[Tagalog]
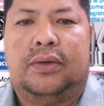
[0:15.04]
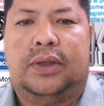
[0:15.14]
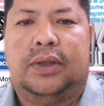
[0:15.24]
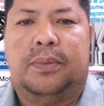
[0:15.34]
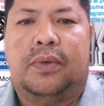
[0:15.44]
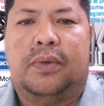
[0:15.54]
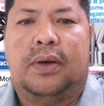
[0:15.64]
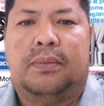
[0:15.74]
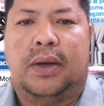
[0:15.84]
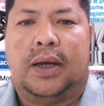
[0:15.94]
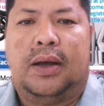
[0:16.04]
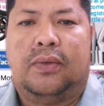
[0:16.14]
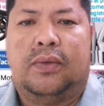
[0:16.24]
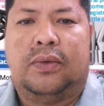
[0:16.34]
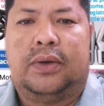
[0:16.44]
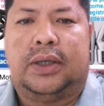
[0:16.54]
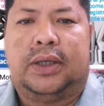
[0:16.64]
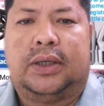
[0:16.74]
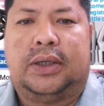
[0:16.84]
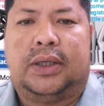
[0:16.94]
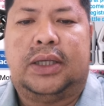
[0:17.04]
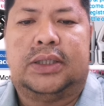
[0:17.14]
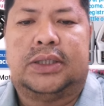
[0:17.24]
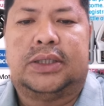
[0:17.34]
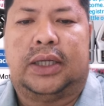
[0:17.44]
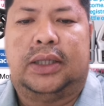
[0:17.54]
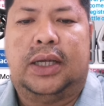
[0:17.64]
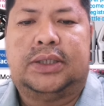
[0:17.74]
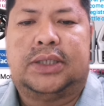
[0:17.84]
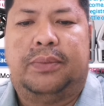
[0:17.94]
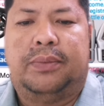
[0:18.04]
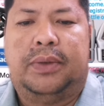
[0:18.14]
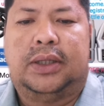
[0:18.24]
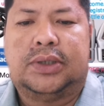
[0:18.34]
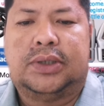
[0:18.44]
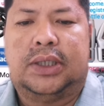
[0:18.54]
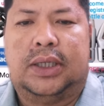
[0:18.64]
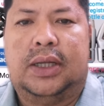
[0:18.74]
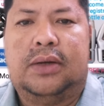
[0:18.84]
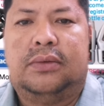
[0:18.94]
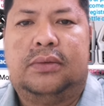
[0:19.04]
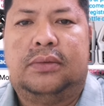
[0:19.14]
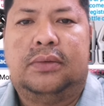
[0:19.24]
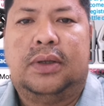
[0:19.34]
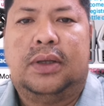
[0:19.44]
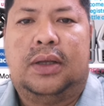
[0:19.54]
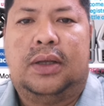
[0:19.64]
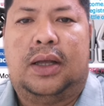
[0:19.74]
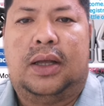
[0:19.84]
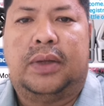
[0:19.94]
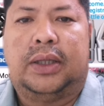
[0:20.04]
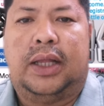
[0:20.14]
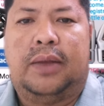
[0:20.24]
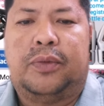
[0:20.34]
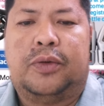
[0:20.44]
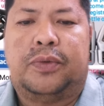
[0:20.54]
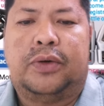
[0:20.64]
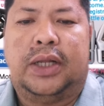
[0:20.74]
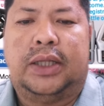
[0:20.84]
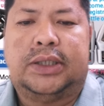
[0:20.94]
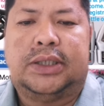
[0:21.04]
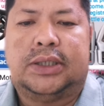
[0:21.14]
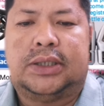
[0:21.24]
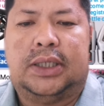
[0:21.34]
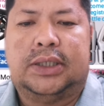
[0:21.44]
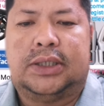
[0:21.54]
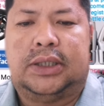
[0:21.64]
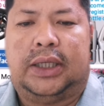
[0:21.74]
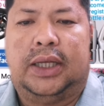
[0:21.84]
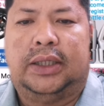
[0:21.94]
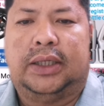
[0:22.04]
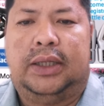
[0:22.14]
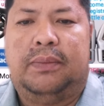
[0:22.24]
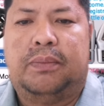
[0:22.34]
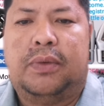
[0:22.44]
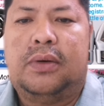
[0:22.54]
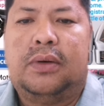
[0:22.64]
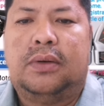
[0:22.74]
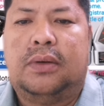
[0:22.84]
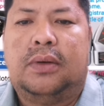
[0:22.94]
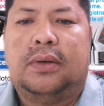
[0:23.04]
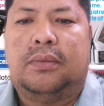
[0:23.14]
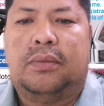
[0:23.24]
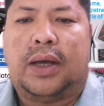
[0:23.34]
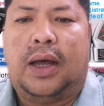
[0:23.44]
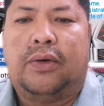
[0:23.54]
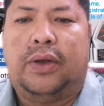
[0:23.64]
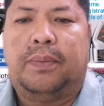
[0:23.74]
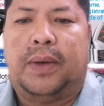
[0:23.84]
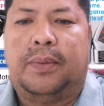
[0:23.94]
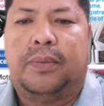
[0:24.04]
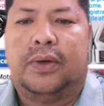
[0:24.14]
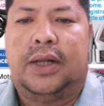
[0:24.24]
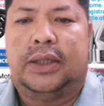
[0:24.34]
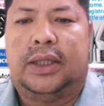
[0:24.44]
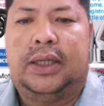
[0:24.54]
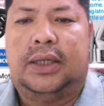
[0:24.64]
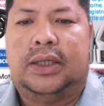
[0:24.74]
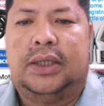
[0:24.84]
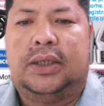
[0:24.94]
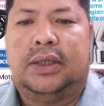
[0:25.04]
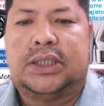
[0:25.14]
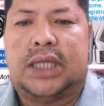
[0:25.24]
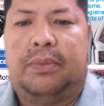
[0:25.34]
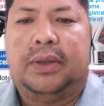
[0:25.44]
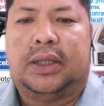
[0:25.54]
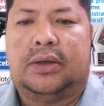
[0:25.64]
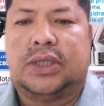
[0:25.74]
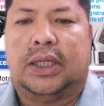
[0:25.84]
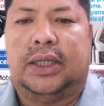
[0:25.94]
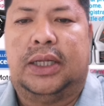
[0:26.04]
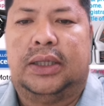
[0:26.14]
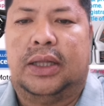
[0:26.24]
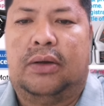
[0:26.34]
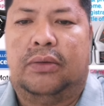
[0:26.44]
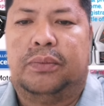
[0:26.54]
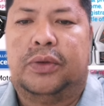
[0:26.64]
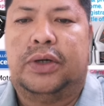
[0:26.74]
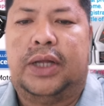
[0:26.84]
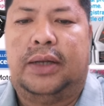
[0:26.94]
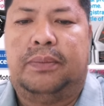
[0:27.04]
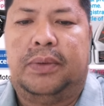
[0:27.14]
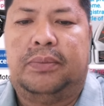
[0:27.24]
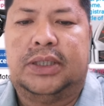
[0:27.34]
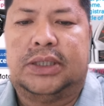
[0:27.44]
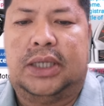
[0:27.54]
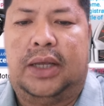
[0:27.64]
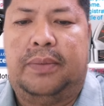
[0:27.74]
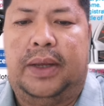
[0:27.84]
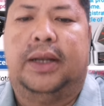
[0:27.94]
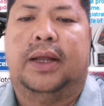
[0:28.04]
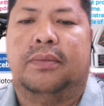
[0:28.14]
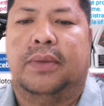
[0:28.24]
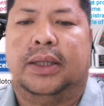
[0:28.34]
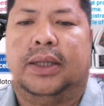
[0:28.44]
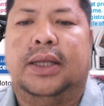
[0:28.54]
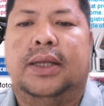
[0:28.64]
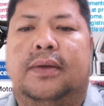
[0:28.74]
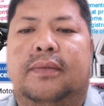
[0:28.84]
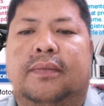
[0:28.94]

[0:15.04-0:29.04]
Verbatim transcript: Ganun din po ang Barako Kick Starter, 7,000 ang down. Ang monthly ay 4,496 less 300 din po. Barako MI po natin, 7,000 din ang down, 4,957 ang monthly.